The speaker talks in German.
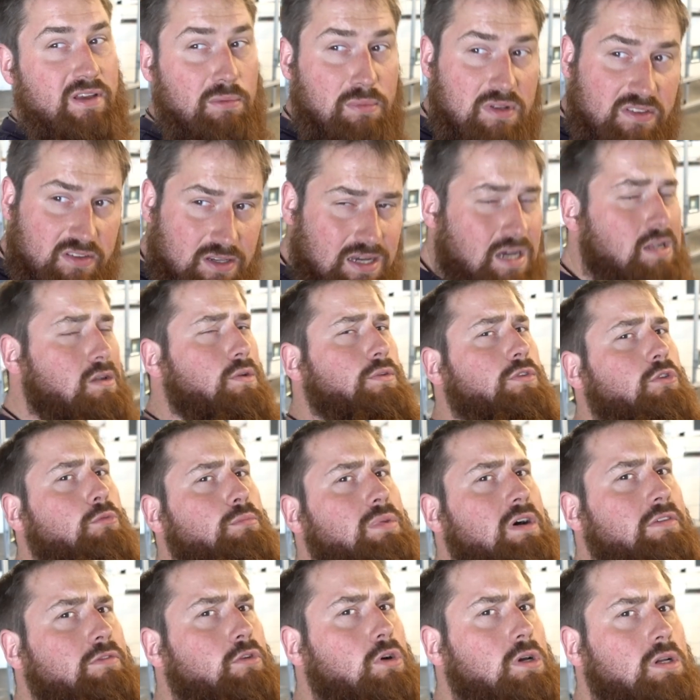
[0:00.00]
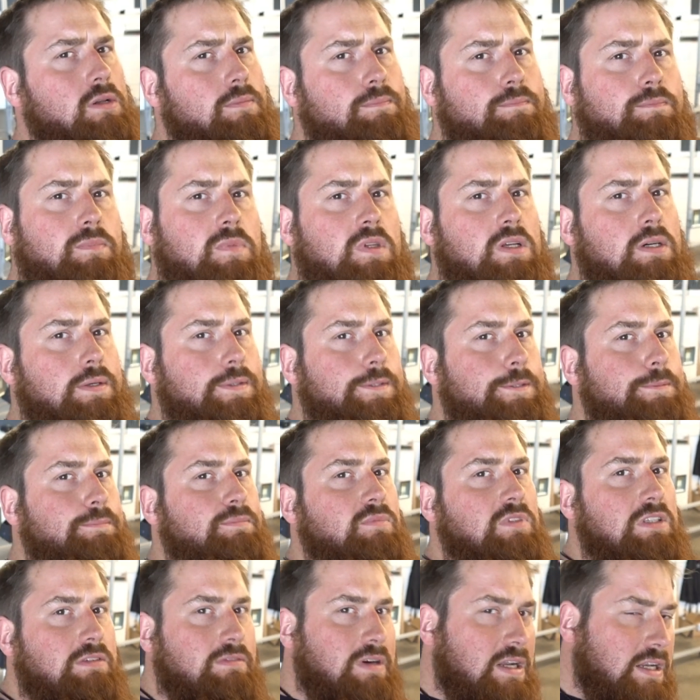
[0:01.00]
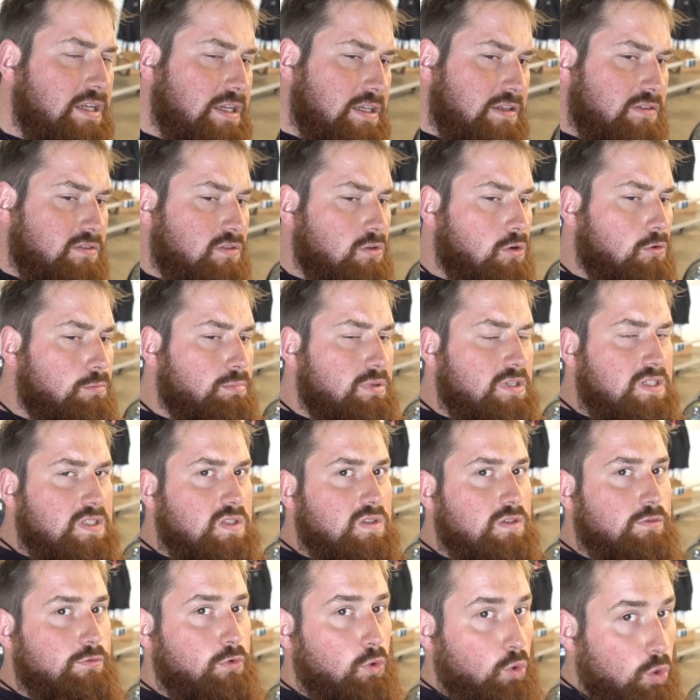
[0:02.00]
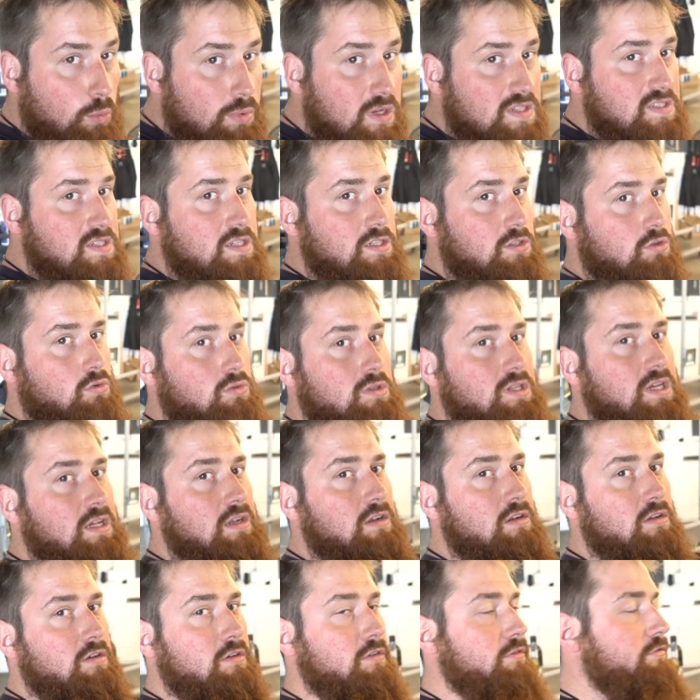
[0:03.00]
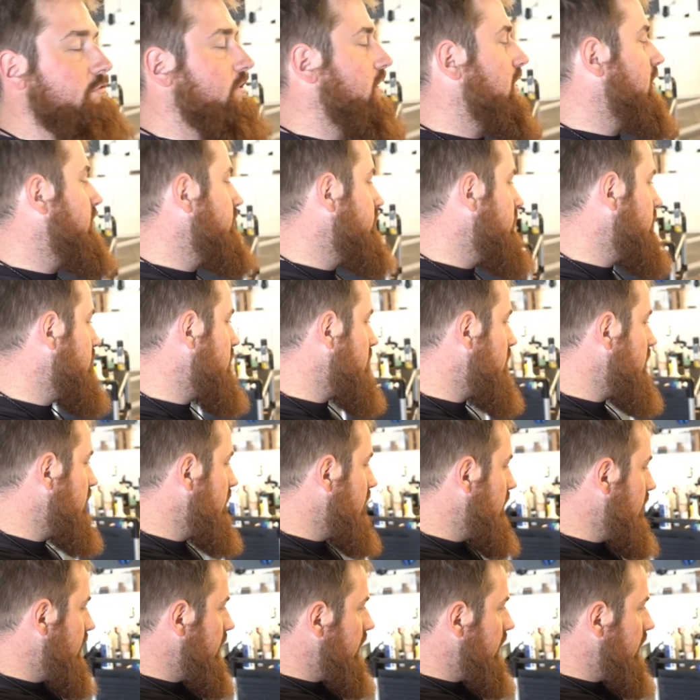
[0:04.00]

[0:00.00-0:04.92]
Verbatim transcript: Wir haben jetzt gerade noch so ein paar Wolken, ähm, die warte ich jetzt noch bis vorüber sind und dann fahren wir